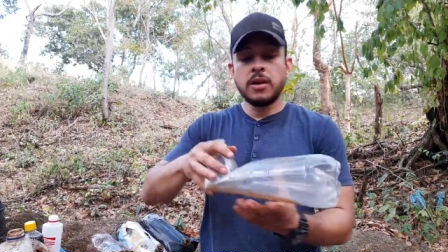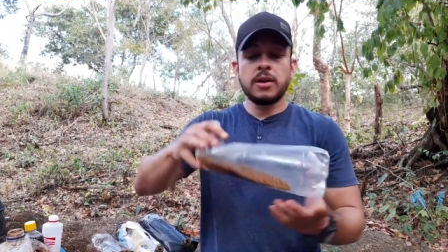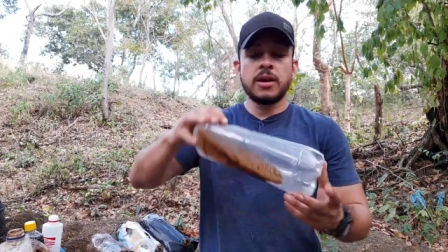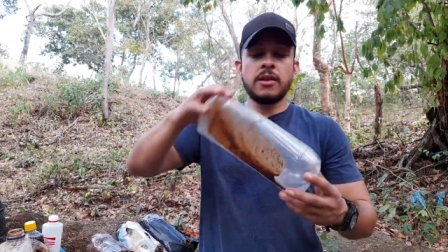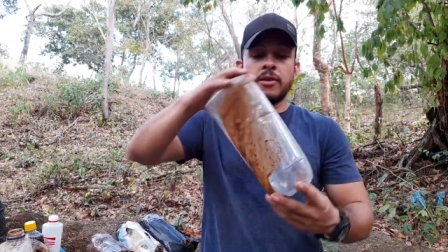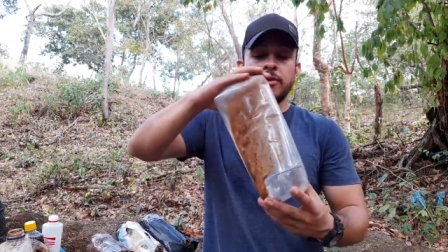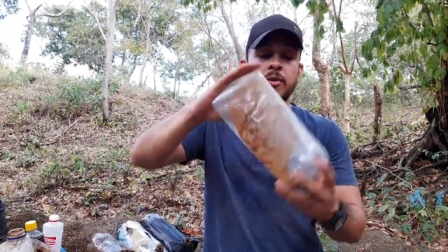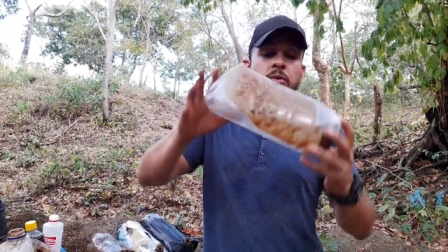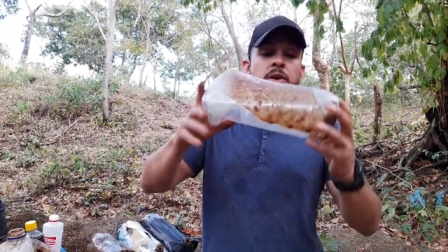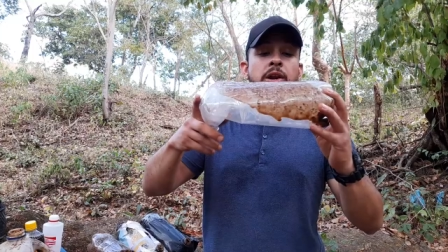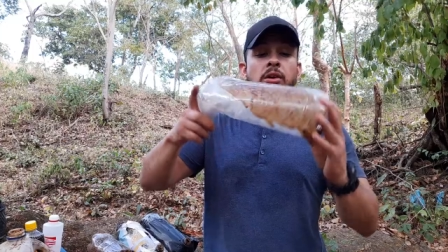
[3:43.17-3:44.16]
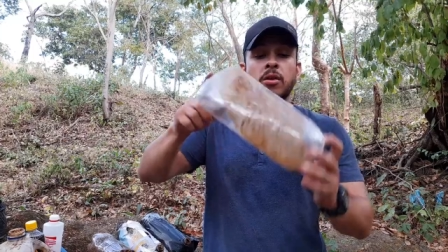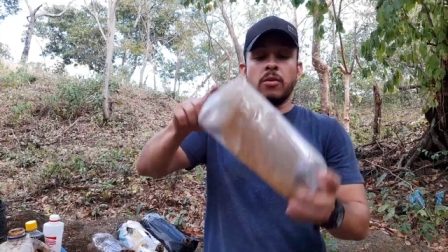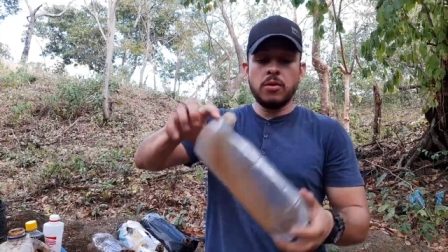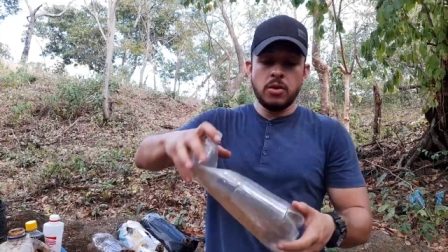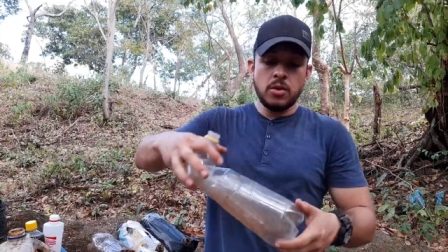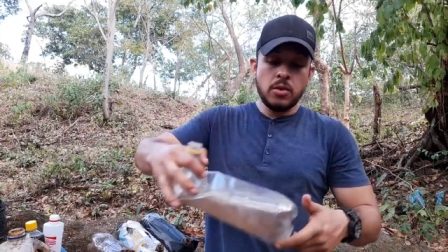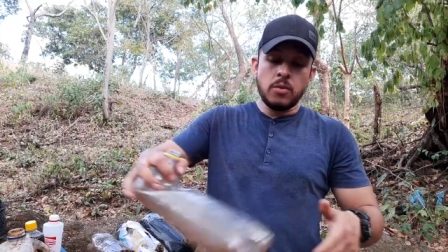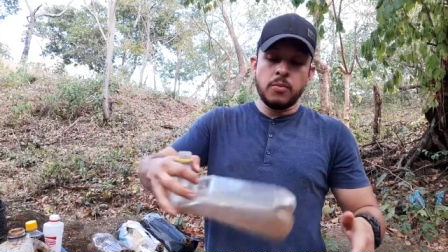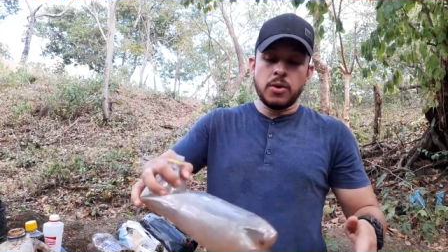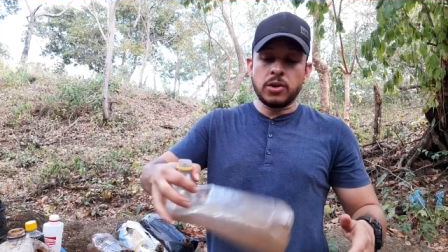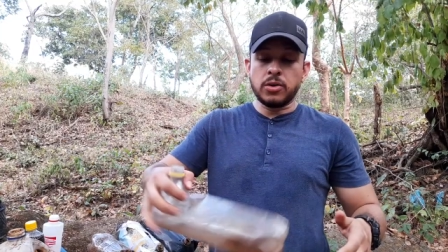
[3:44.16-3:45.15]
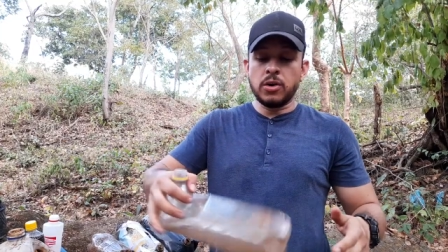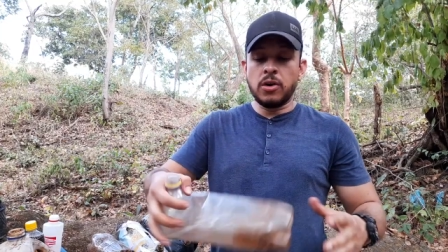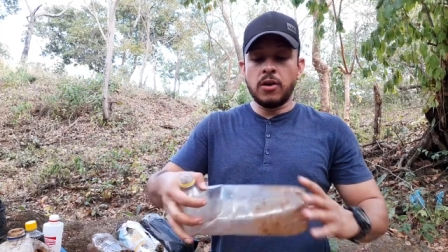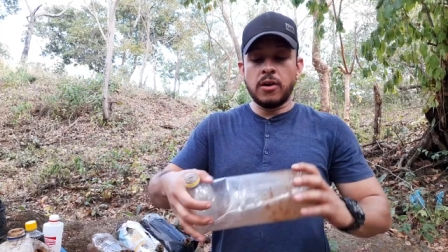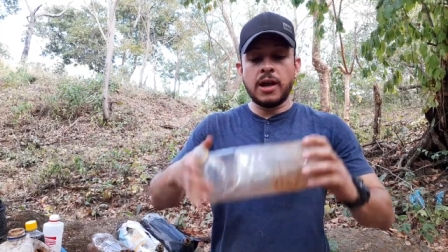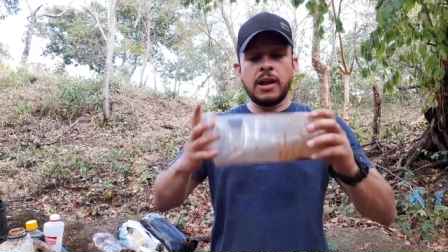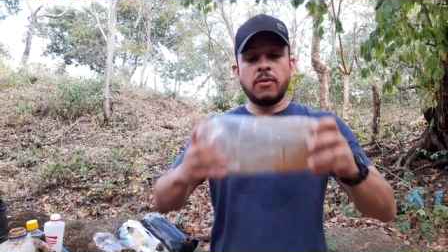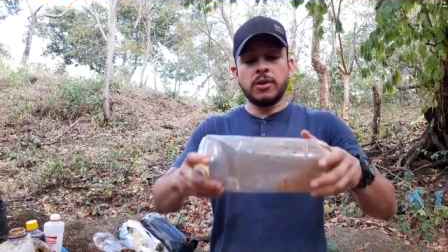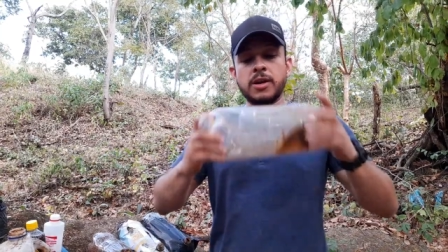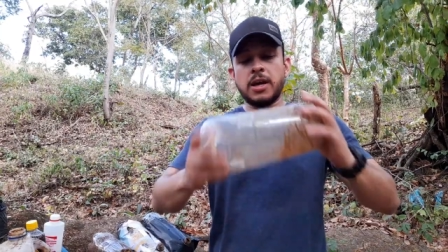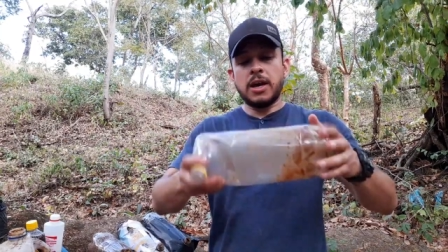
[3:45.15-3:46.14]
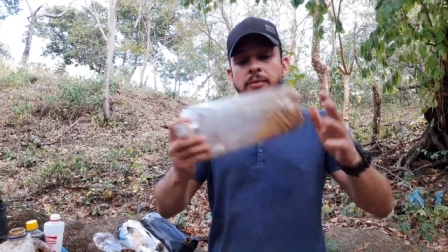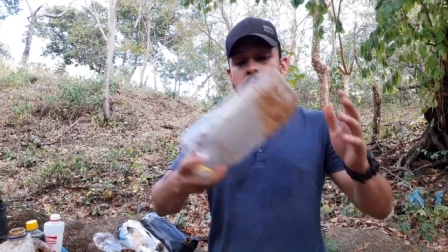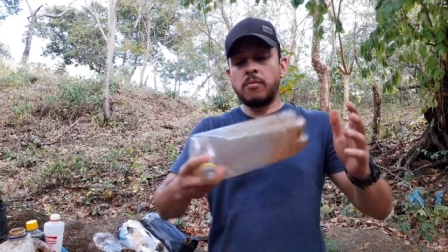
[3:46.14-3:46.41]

Y a distribuirlo por toda la botella.